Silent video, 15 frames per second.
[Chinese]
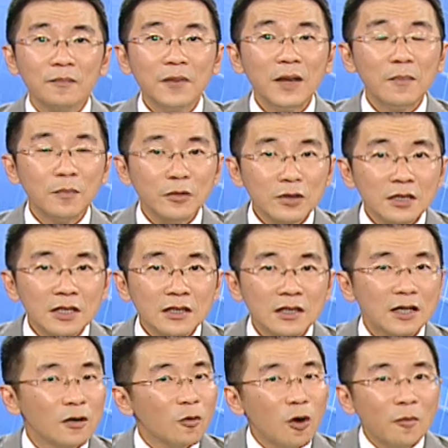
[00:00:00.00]
并不是
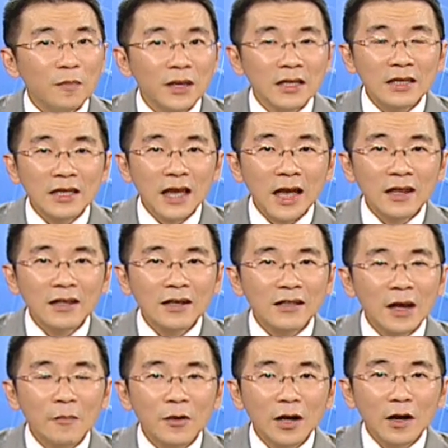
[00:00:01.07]
我明天
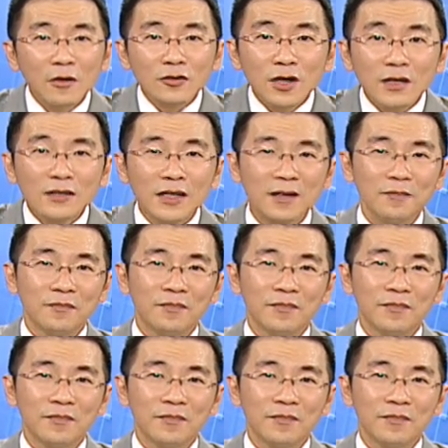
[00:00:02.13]
能不能够赚钱，